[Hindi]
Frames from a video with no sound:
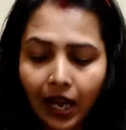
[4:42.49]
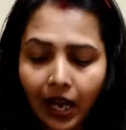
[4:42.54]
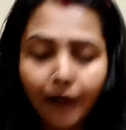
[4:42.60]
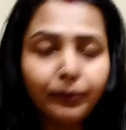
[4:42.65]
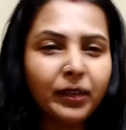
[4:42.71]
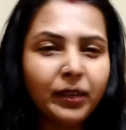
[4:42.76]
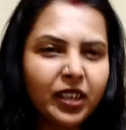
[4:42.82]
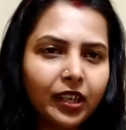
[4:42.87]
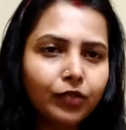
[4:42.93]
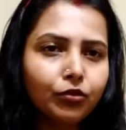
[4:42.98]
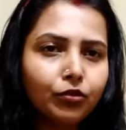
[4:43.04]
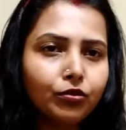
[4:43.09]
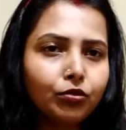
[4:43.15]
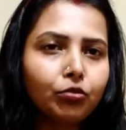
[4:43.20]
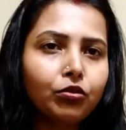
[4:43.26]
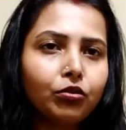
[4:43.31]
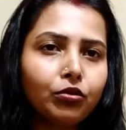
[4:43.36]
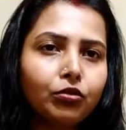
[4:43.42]
अब मेरा तो
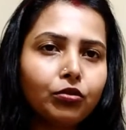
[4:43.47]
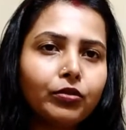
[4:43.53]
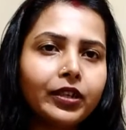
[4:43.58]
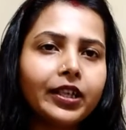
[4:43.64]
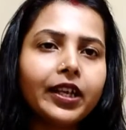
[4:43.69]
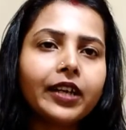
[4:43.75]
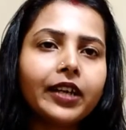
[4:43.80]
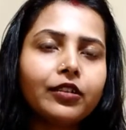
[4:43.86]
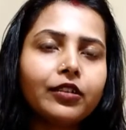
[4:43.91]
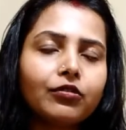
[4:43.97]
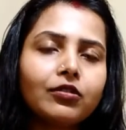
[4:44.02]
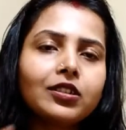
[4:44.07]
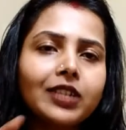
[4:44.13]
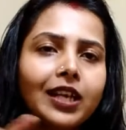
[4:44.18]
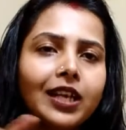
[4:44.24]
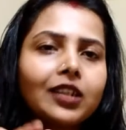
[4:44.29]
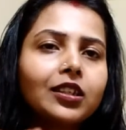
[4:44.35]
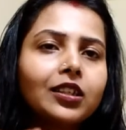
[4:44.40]
टूट टूट गया है क्योंकि
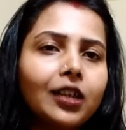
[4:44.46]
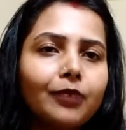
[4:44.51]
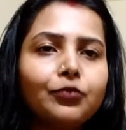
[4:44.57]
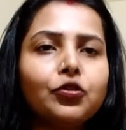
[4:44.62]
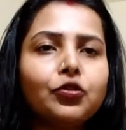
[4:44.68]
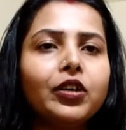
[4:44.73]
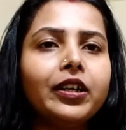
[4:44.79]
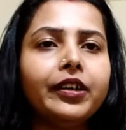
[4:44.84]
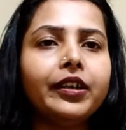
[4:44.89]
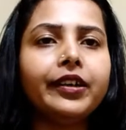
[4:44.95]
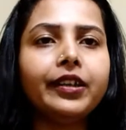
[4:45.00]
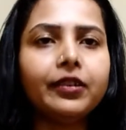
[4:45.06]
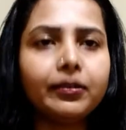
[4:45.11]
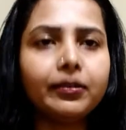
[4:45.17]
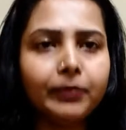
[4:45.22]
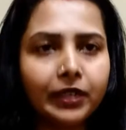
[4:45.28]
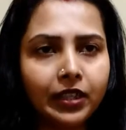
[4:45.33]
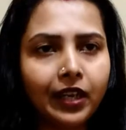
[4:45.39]
शायद कम
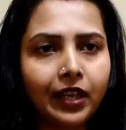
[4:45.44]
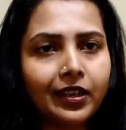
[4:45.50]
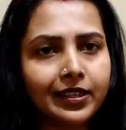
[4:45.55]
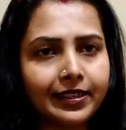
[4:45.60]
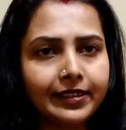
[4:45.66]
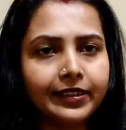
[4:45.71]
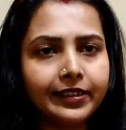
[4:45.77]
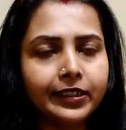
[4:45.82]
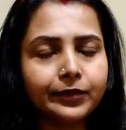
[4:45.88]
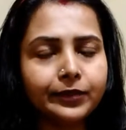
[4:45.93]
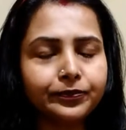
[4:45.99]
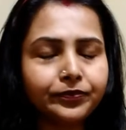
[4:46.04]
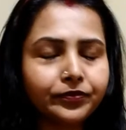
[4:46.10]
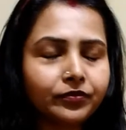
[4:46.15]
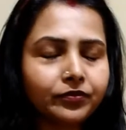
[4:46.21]
क्वांटिटी में था इसलिए